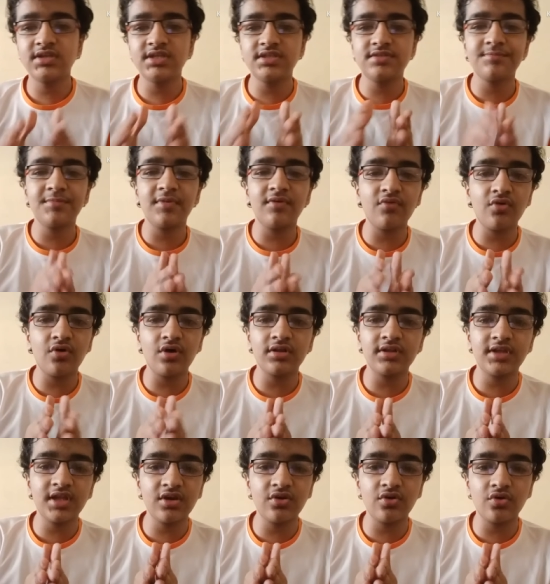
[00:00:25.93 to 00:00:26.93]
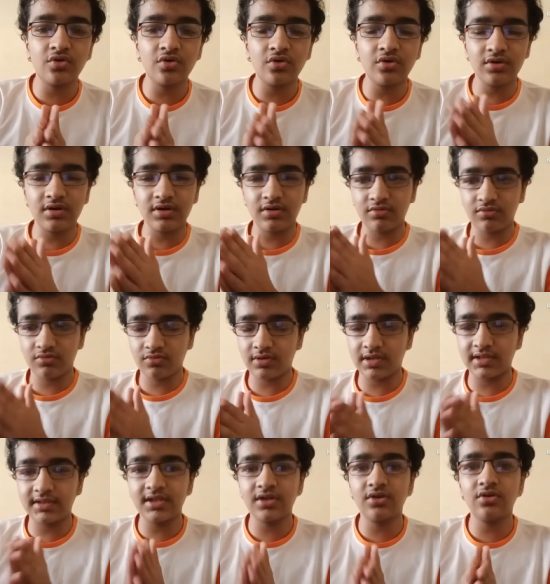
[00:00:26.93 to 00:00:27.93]
जिसमें वो अंधे लोगों
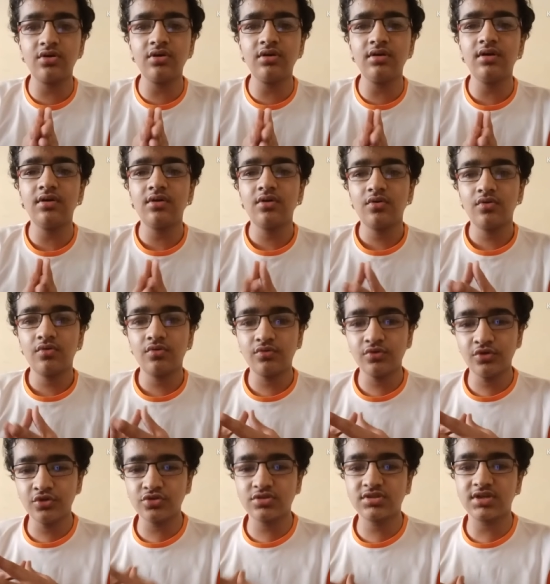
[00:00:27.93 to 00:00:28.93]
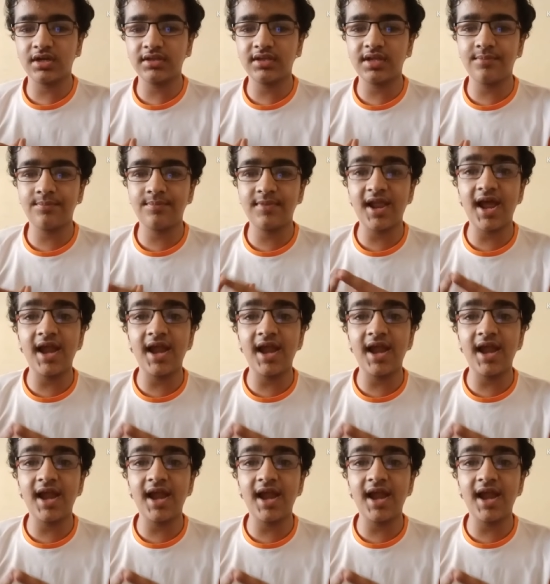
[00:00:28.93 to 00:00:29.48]
अंधे लोग यूज़ करते हैं